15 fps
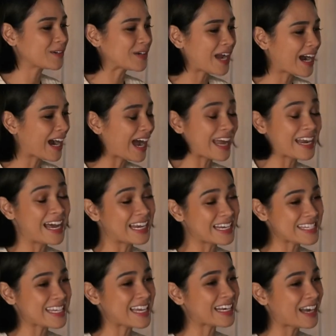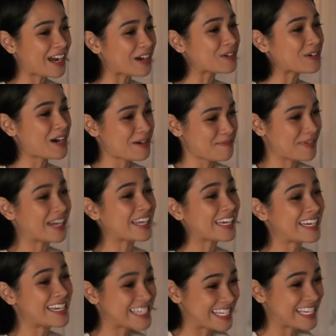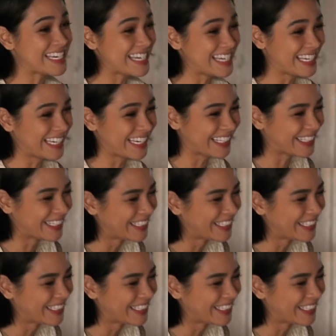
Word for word: udah nggak ada alasan aku nggak milih di sini gitu